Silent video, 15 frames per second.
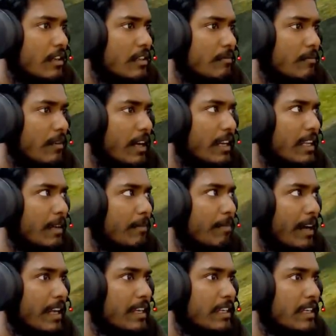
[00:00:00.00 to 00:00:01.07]
মানে
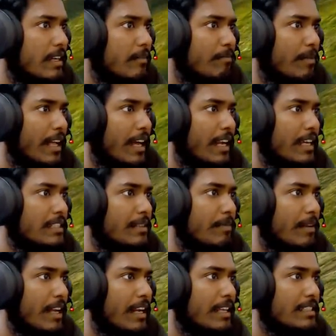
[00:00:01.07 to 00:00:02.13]
ভাই প্লেয়ার আছে
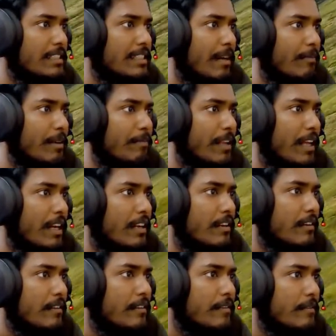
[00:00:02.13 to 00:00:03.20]
প্লেয়ার আছে সামনে প্লেয়ার
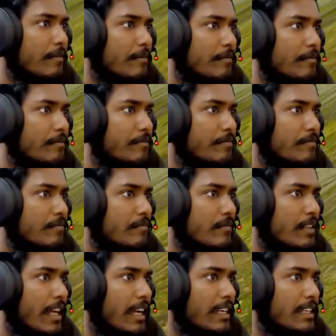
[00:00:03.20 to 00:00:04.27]

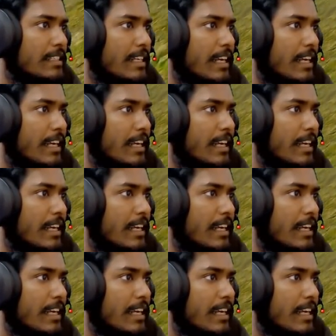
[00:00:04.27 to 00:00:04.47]
দেখ এই জায়গায়